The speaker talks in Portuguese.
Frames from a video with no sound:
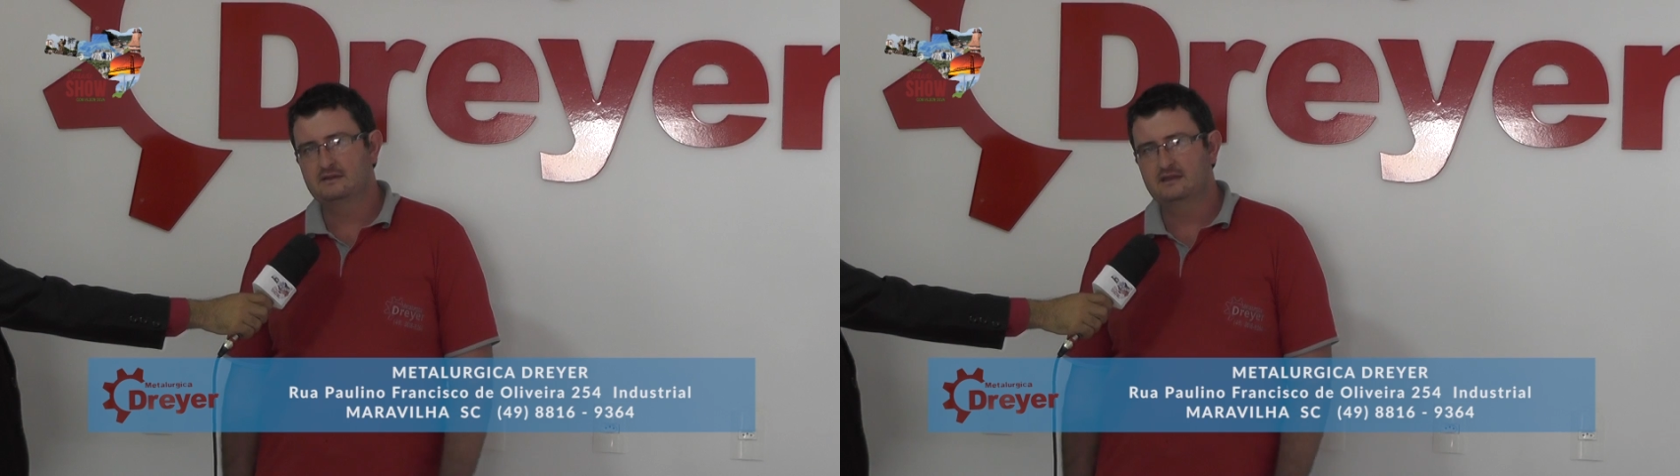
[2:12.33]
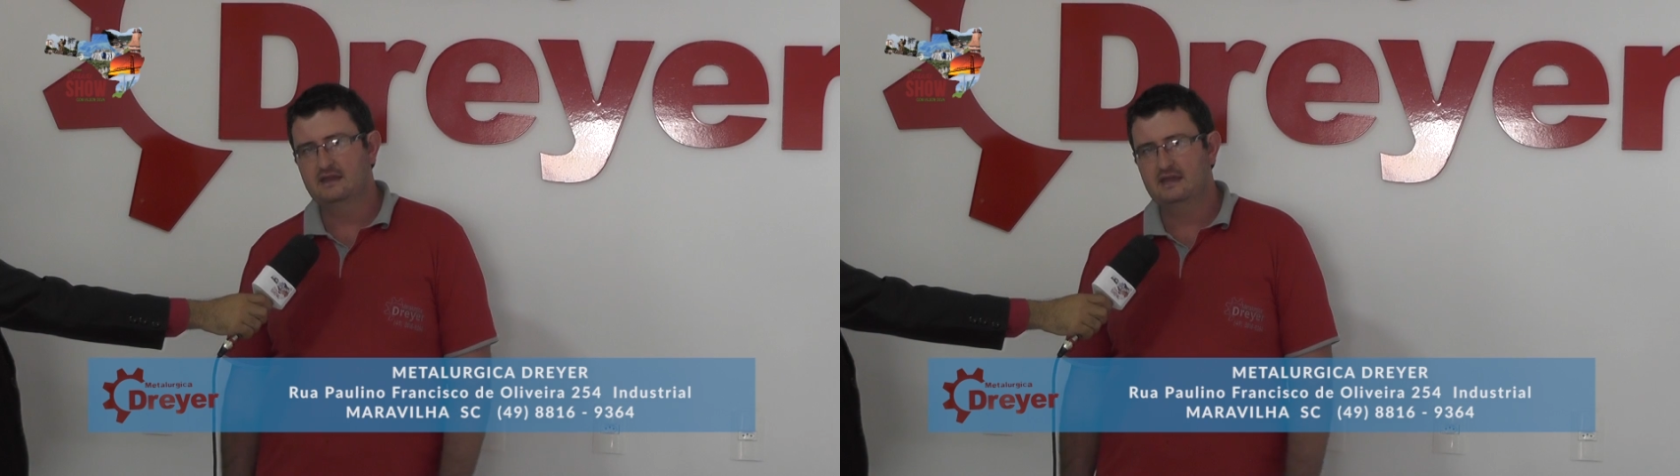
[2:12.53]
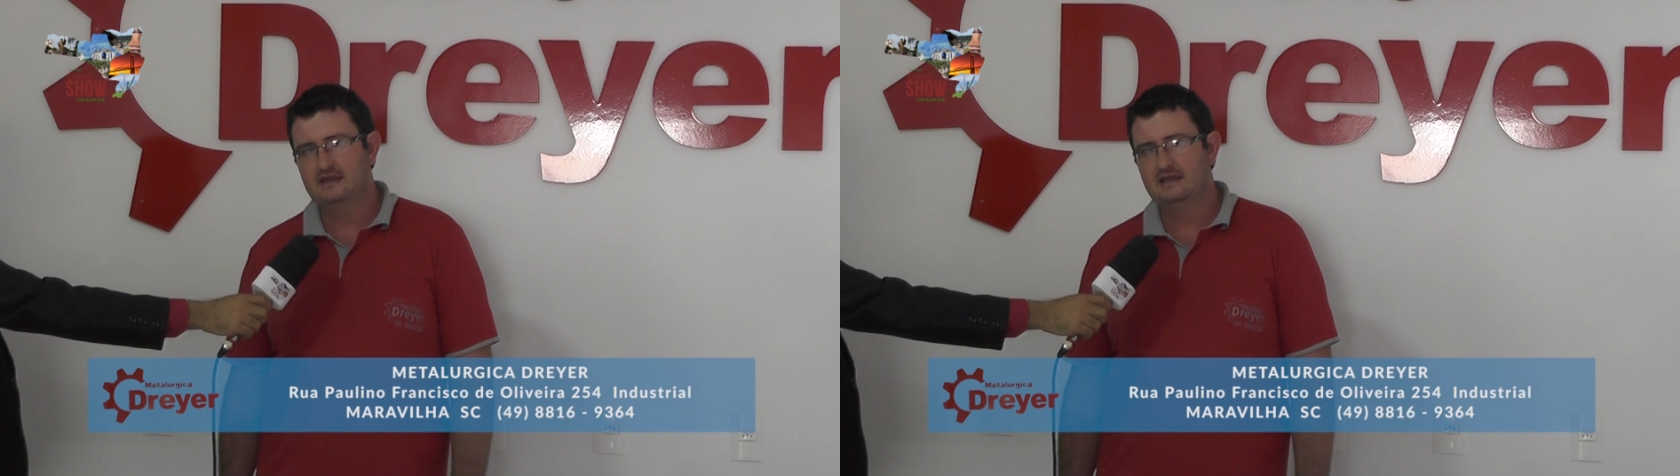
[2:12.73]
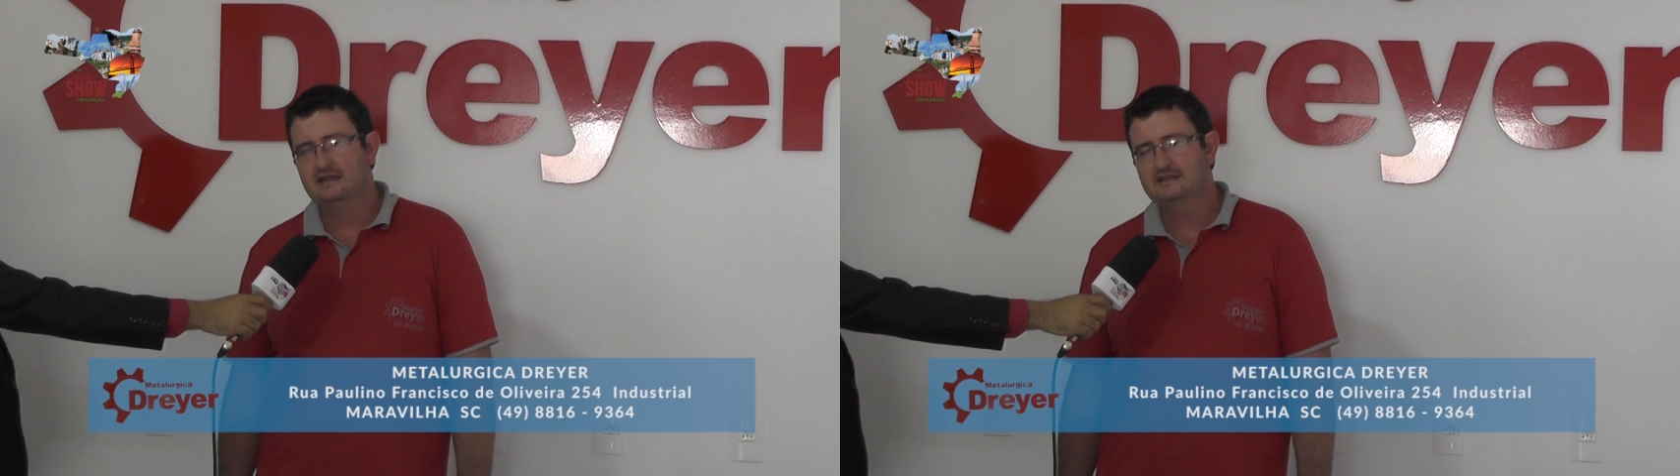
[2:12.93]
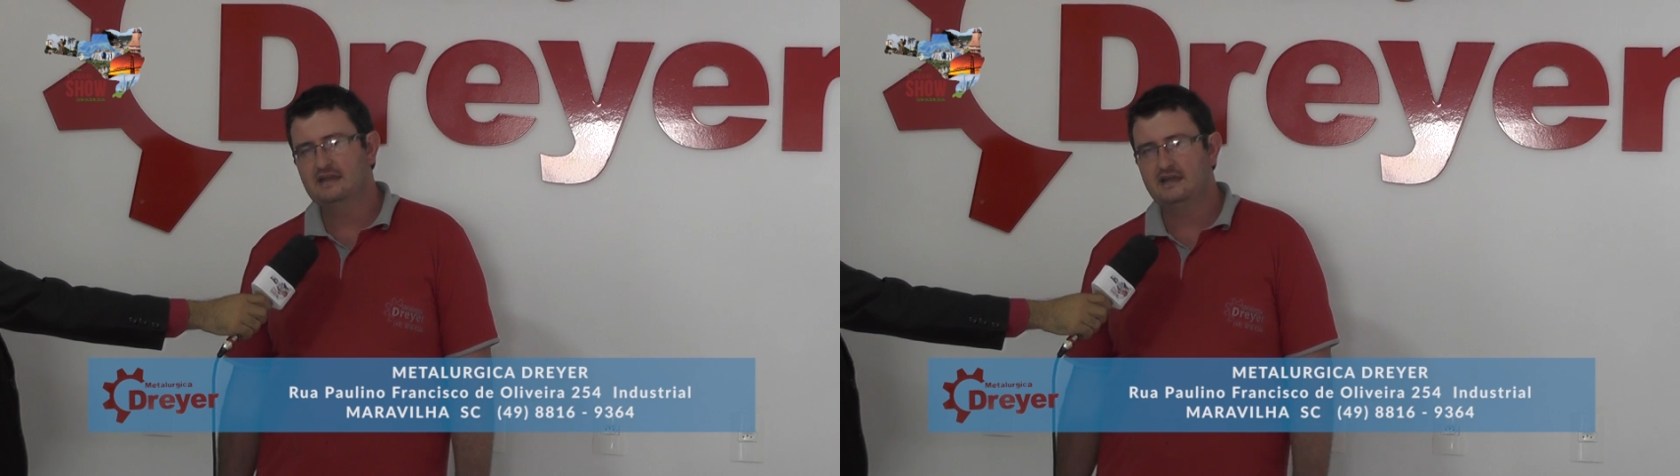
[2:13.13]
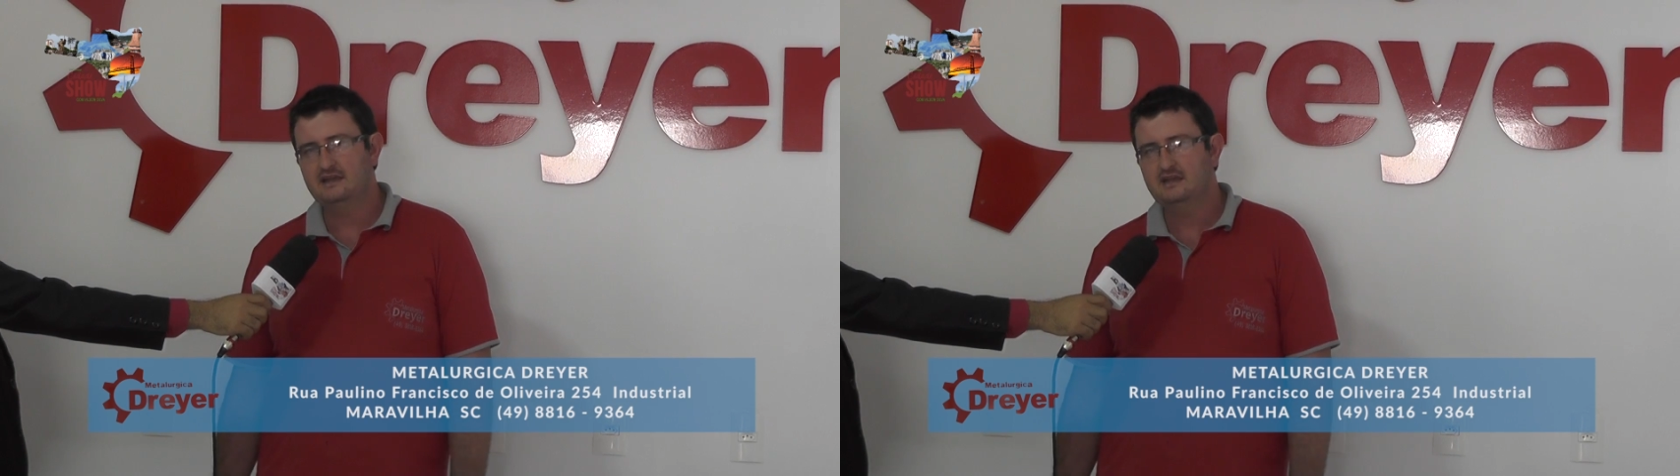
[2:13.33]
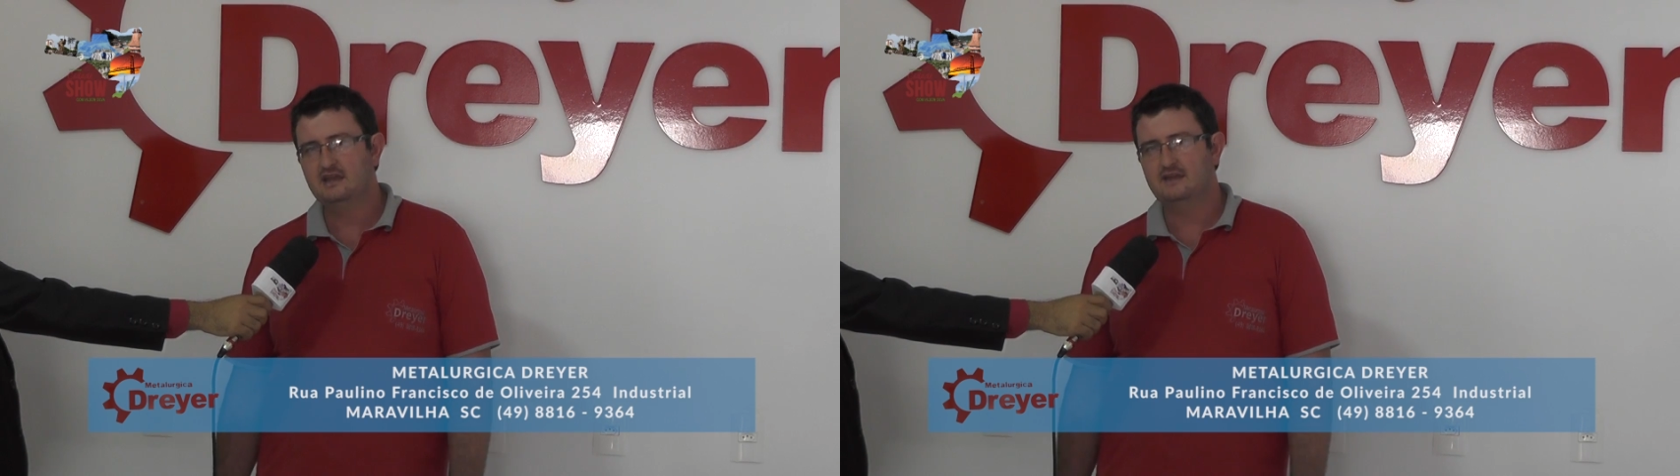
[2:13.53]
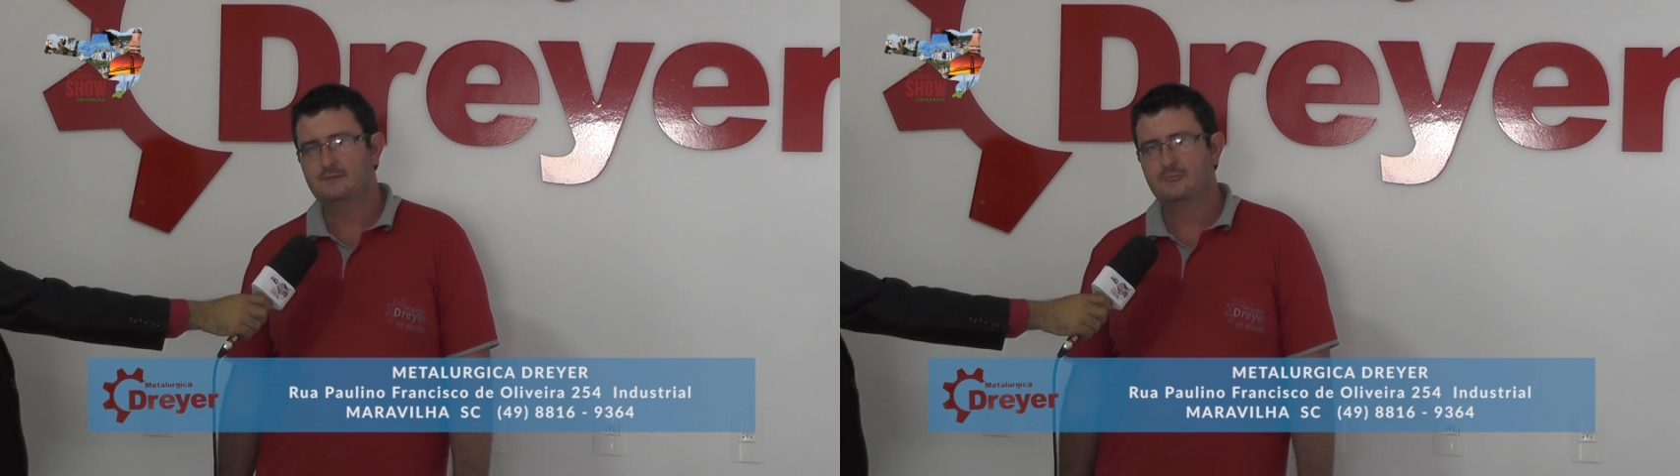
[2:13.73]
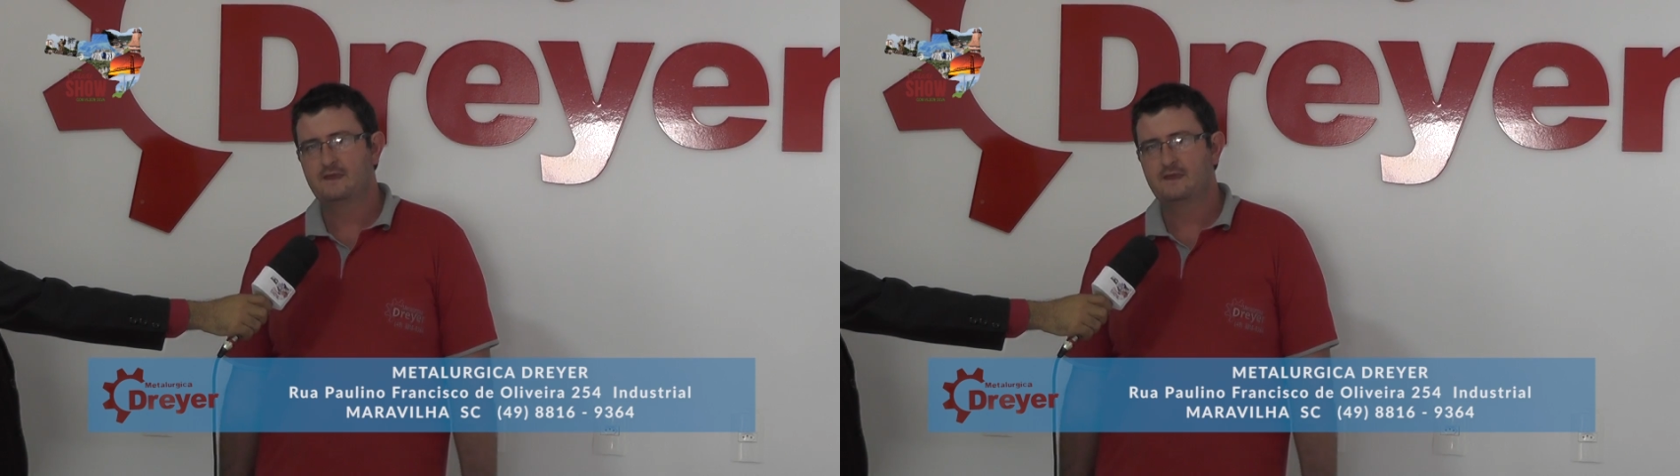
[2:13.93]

de lanterninha, né,